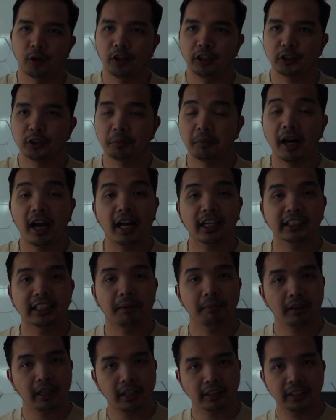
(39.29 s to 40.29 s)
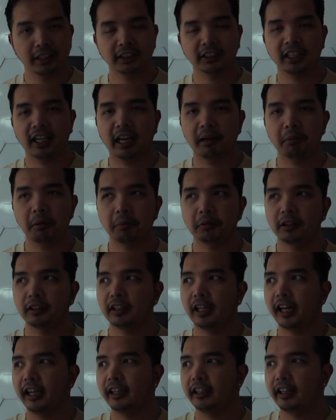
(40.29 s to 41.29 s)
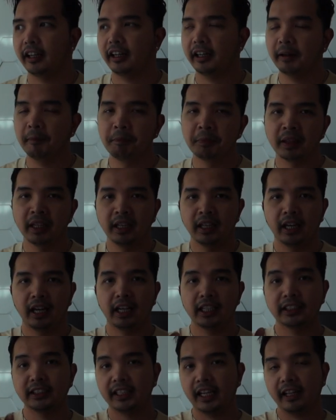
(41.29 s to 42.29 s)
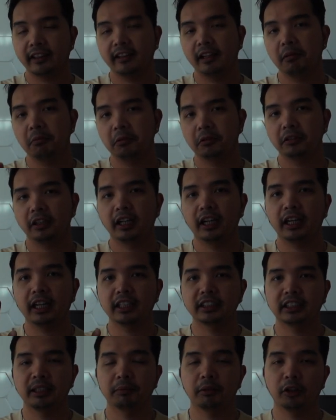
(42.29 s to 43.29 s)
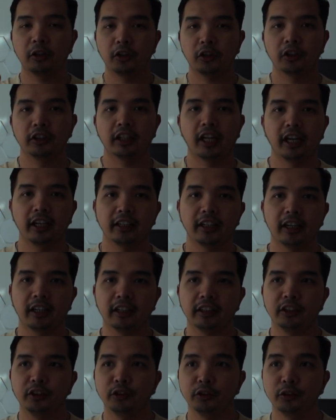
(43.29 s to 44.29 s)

Okay, so makakasama natin siya. Pupunta tayo ng uh, Seattle muna kasi manonood tayo ng